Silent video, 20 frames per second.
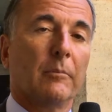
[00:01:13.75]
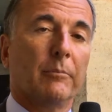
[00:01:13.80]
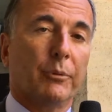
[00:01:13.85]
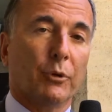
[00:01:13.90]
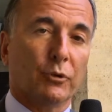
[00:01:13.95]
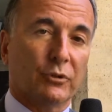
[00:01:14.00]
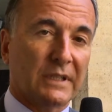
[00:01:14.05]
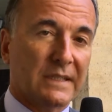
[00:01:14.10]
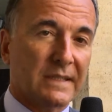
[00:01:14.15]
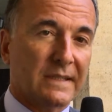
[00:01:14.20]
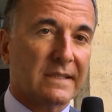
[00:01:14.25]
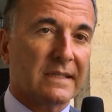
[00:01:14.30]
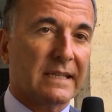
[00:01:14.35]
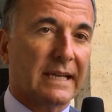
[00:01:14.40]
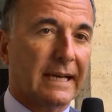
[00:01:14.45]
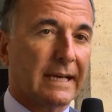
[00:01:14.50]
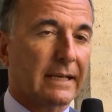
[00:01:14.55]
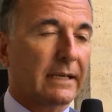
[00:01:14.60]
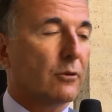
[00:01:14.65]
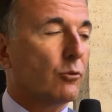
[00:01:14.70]

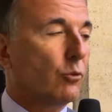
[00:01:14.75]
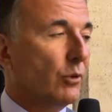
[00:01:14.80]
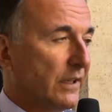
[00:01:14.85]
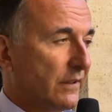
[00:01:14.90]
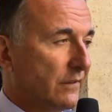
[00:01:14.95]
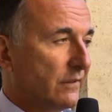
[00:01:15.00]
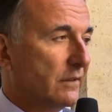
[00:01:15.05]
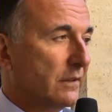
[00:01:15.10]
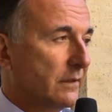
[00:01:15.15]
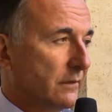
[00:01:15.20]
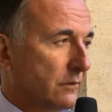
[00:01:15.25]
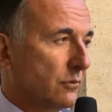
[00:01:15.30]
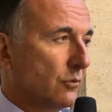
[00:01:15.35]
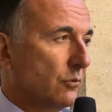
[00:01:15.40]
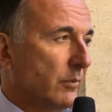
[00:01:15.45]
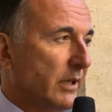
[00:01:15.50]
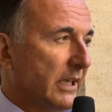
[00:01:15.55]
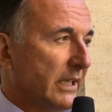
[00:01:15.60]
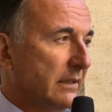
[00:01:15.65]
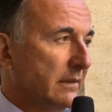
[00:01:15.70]
potenziare questi
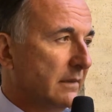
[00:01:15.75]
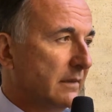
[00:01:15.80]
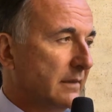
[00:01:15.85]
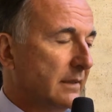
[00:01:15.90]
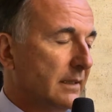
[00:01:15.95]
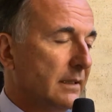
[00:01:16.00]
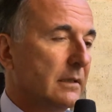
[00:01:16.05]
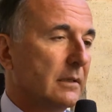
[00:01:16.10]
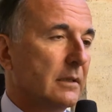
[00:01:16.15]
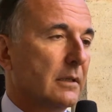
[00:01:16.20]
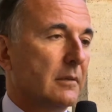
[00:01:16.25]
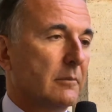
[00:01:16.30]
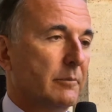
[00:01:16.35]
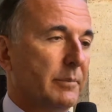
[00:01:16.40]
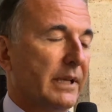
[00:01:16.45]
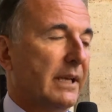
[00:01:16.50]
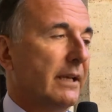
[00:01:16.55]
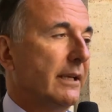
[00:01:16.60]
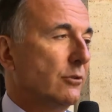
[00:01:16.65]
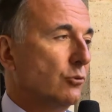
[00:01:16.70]
strumenti
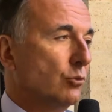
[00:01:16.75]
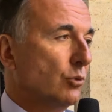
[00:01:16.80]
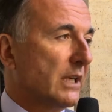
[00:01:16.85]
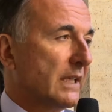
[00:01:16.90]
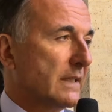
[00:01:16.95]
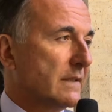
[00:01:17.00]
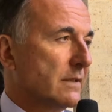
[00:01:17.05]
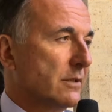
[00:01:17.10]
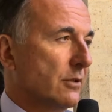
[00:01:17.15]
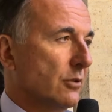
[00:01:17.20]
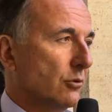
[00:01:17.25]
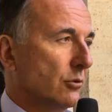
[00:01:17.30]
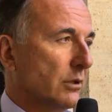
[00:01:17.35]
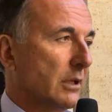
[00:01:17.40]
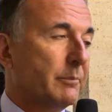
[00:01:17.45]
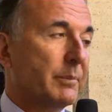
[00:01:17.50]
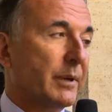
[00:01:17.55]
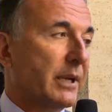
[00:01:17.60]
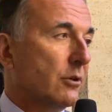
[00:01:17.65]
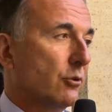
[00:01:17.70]
per
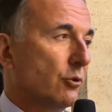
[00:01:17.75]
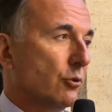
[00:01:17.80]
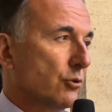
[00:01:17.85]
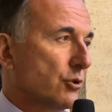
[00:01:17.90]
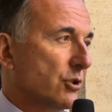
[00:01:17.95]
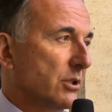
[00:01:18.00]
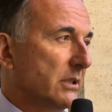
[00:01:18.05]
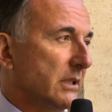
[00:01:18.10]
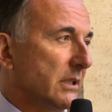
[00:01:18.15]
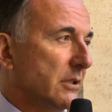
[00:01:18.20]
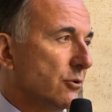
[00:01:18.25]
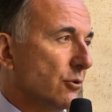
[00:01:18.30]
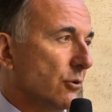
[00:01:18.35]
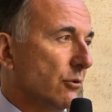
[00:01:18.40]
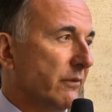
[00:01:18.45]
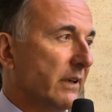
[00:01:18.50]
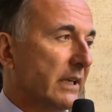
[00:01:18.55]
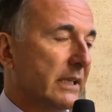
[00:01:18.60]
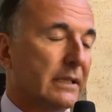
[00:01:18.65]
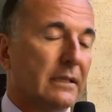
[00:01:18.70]
l'educazione precoce dei
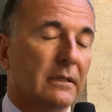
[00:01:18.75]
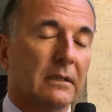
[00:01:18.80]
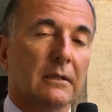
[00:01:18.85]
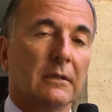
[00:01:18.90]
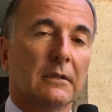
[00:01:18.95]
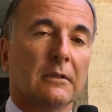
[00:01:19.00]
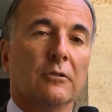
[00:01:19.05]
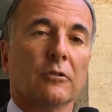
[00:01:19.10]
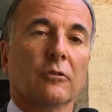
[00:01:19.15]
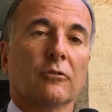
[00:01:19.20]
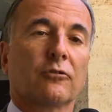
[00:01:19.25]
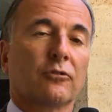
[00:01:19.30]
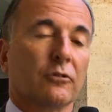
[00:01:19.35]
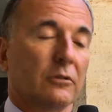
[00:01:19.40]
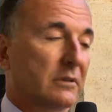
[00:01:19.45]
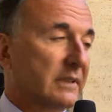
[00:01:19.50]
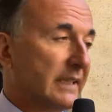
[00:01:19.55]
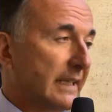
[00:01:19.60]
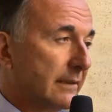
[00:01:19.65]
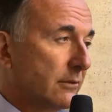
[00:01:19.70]
giovani, non
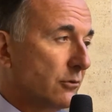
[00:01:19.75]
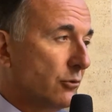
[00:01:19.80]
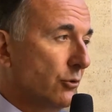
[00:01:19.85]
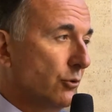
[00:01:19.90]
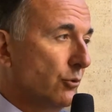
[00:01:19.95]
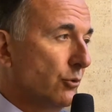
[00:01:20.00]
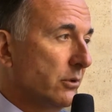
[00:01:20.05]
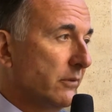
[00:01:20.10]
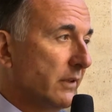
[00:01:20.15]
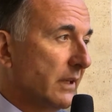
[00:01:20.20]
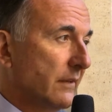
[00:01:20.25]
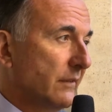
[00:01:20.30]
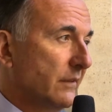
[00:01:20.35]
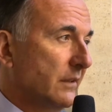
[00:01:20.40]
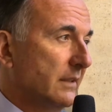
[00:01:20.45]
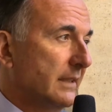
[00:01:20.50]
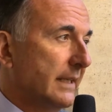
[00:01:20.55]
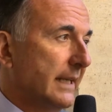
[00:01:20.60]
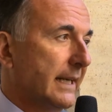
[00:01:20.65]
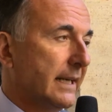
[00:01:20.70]
soltanto gli
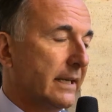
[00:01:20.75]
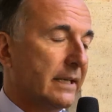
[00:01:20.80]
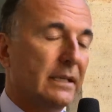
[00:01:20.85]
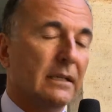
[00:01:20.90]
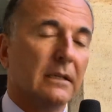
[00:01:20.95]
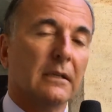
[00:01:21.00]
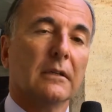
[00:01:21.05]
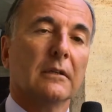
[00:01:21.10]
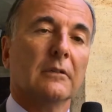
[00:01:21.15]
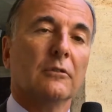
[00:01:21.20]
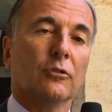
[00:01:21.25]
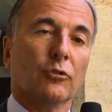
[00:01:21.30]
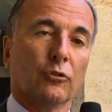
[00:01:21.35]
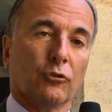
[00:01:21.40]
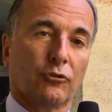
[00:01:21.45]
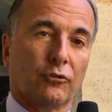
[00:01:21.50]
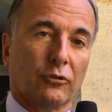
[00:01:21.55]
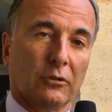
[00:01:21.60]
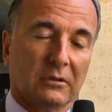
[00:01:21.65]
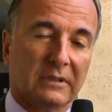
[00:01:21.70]
universitari, non
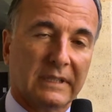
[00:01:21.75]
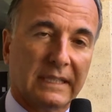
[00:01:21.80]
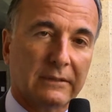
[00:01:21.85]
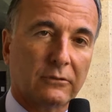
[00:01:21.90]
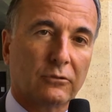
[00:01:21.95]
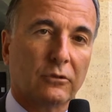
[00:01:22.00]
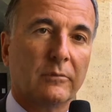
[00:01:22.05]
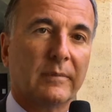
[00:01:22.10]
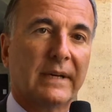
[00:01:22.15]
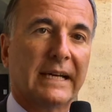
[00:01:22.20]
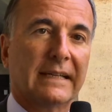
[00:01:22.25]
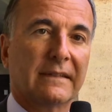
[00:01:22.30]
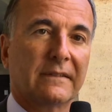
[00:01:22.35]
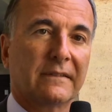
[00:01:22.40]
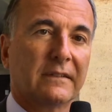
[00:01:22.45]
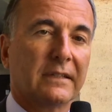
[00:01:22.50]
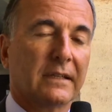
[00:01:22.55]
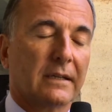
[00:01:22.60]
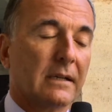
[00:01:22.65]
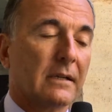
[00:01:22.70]
soltanto i
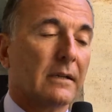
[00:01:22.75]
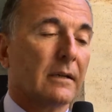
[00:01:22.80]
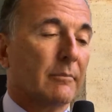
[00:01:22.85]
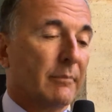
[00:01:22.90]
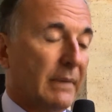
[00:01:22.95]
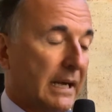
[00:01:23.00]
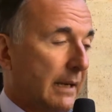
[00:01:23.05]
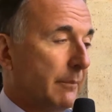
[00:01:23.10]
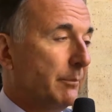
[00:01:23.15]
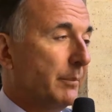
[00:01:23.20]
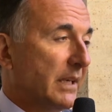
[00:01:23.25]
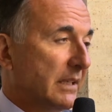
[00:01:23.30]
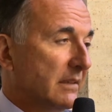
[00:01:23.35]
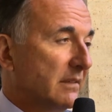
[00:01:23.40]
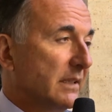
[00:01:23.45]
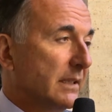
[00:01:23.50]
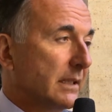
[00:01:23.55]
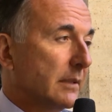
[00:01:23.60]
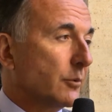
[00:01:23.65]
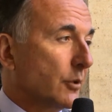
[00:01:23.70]
master, ma a
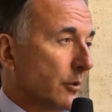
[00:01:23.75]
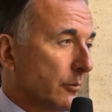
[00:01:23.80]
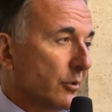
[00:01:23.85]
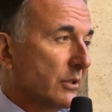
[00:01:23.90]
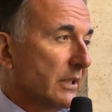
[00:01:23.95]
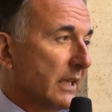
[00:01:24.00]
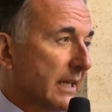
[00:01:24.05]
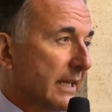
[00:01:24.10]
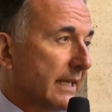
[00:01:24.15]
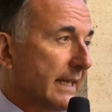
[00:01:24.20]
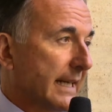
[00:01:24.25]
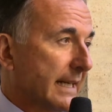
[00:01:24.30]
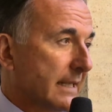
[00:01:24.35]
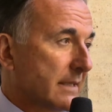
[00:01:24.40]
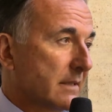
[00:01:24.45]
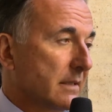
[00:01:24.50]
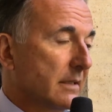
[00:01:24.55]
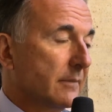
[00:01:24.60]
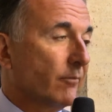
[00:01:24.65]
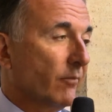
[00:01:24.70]
partire proprio dai
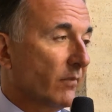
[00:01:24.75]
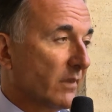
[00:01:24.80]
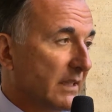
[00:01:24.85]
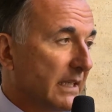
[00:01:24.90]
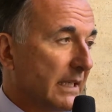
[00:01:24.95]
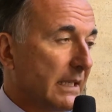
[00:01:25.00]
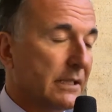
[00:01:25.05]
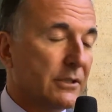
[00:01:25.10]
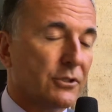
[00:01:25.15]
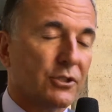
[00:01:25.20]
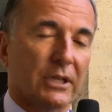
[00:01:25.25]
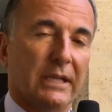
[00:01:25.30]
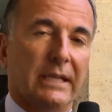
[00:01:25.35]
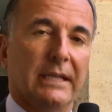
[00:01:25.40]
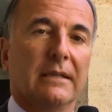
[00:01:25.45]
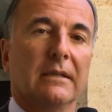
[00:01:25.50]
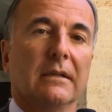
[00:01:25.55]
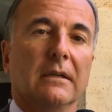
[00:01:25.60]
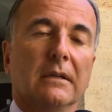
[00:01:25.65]
ragazzi dei licei.